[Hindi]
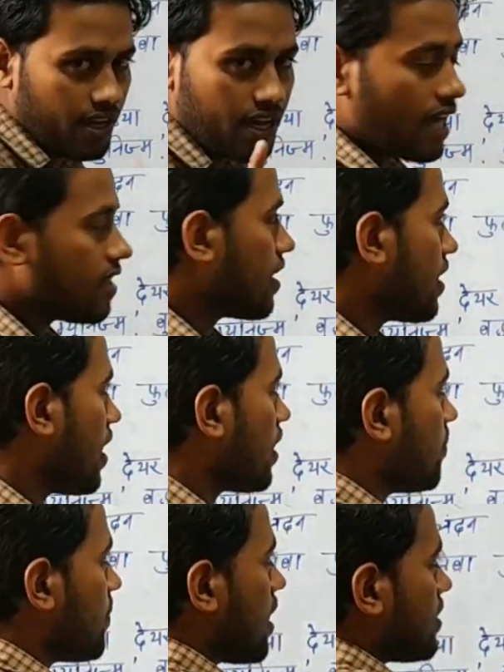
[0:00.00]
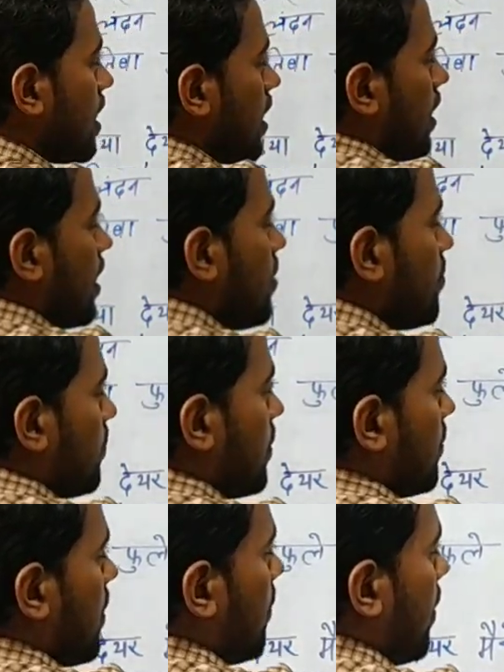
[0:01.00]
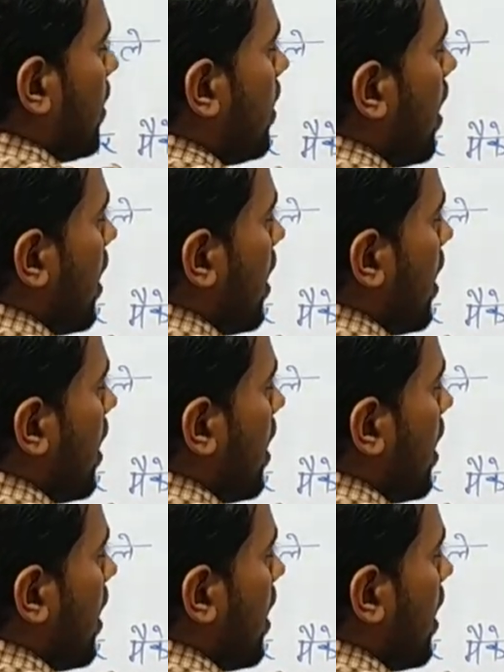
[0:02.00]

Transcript: ये याद रखिएगा कि माता का नाम भीमाबाई